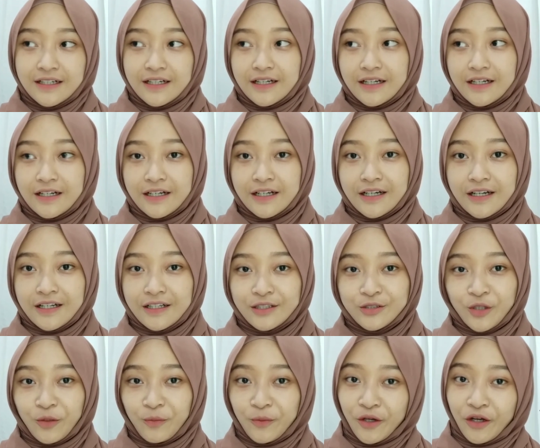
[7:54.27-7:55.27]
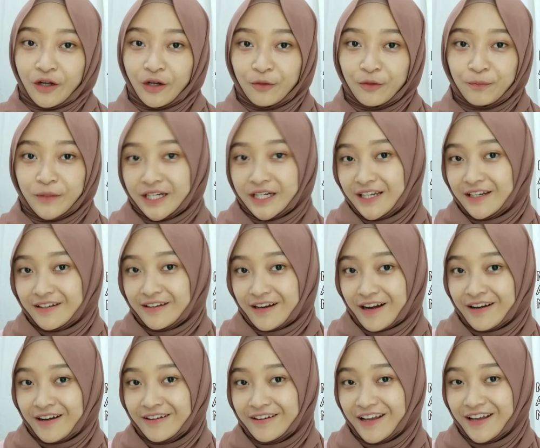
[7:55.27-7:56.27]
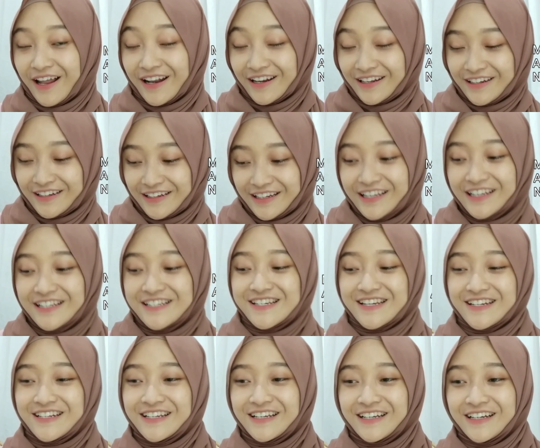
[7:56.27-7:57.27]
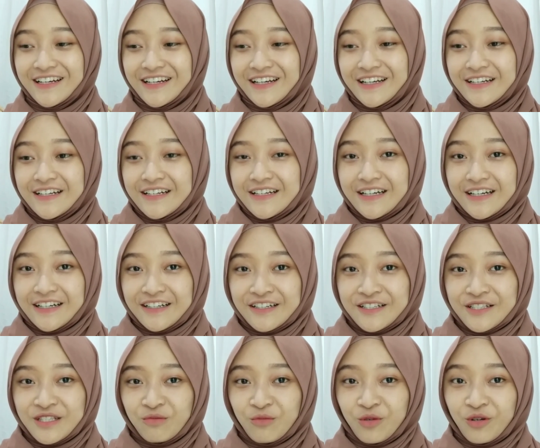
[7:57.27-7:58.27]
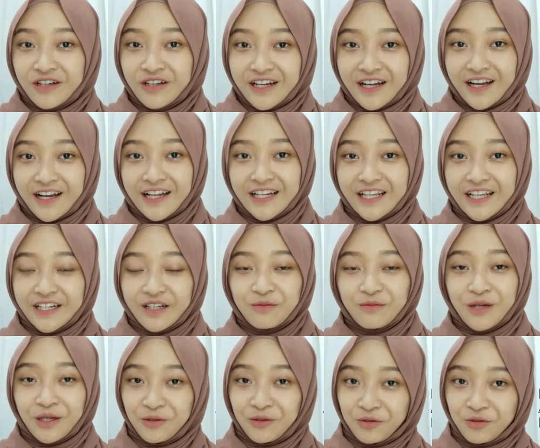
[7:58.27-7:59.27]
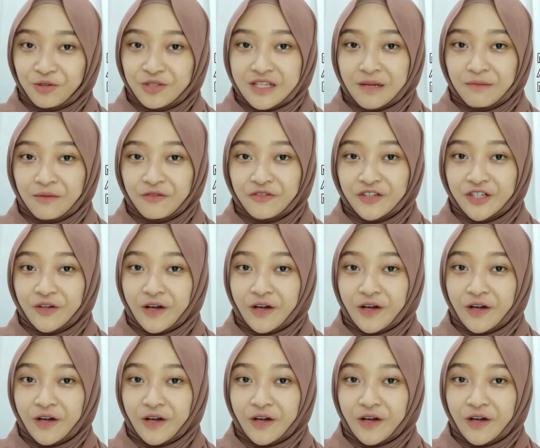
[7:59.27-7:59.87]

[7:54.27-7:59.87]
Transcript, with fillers: uh, shopee haul perinneran kali ini jadi Eh, semoga kalian kebantu sama video